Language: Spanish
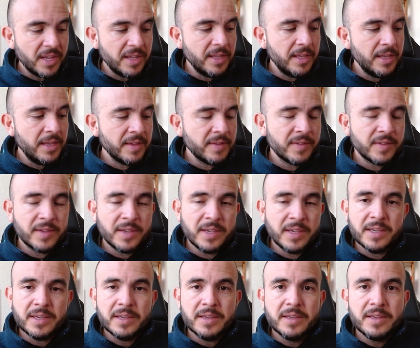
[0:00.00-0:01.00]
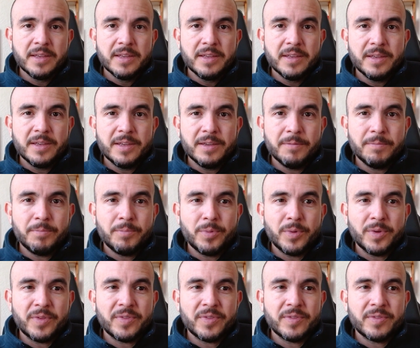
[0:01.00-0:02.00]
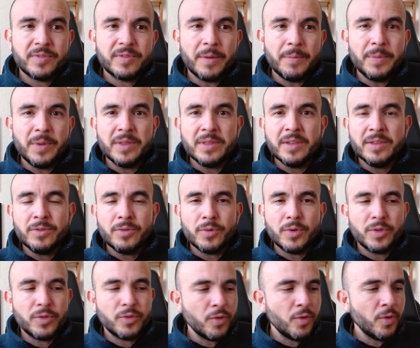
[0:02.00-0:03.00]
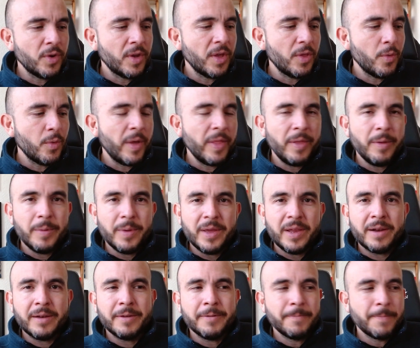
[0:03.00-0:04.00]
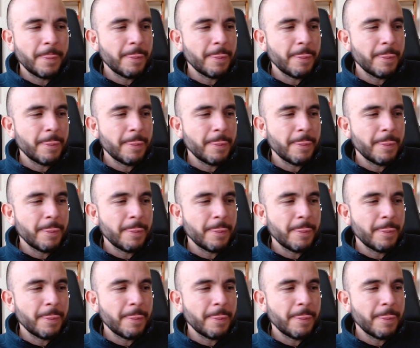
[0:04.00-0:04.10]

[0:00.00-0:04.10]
Y es que, eh, pues también dentro de todo quedó a deber.